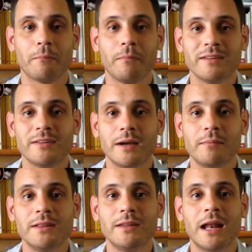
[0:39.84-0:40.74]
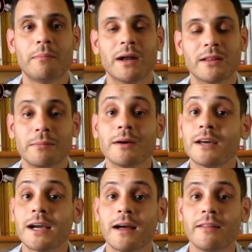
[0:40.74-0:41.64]
básicamente a la parte
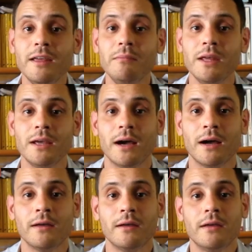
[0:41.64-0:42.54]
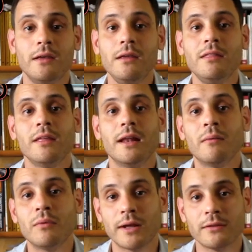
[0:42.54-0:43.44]
más académica y de
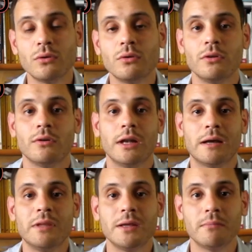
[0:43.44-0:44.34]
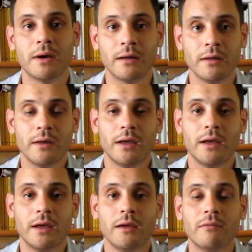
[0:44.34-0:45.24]
laboratorio de la misma,
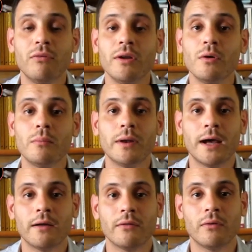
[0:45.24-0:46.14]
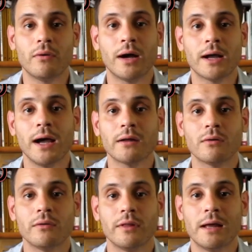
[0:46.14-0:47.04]
eh, fue nombrado a
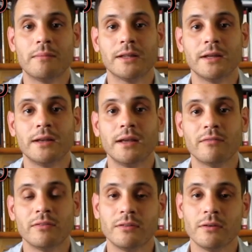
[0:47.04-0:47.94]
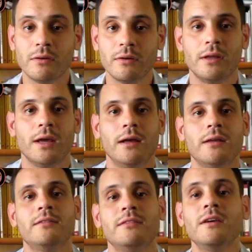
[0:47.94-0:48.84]
cargo de la materia fisiología
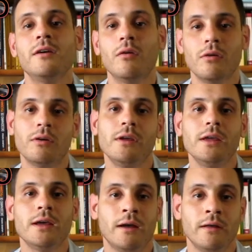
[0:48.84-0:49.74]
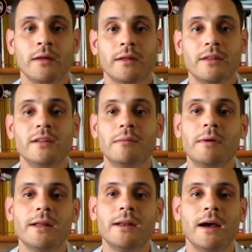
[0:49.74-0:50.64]
y psicología. De esta
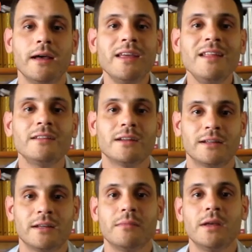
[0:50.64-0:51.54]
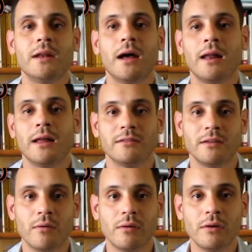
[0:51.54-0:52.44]
manera entra también a la
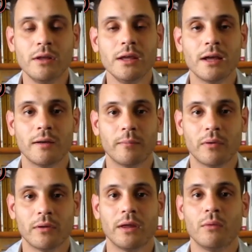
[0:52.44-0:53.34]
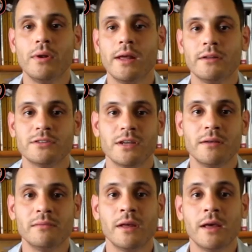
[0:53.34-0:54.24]
psicología, porque William
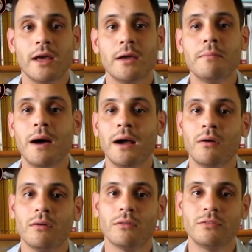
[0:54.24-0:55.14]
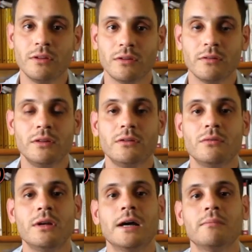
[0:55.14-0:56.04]
James es más conocido
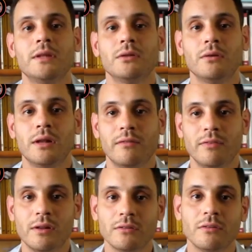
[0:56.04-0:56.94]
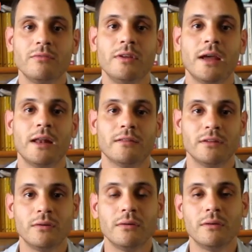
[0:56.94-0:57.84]
dentro del ámbito de la filosofía y la
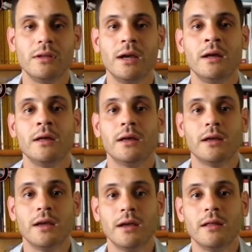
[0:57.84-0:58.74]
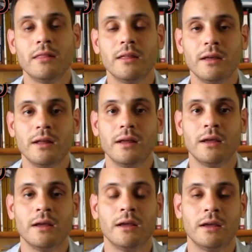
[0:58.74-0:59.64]
psicología que de
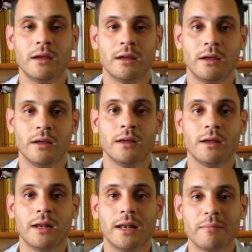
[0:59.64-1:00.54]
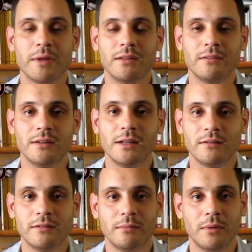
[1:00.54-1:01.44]
eh, la medicina
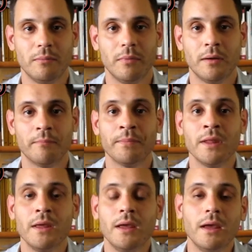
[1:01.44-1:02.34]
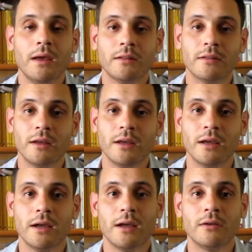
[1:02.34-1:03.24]
en sí misma.
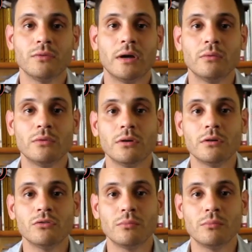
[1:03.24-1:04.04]
Este, es un autor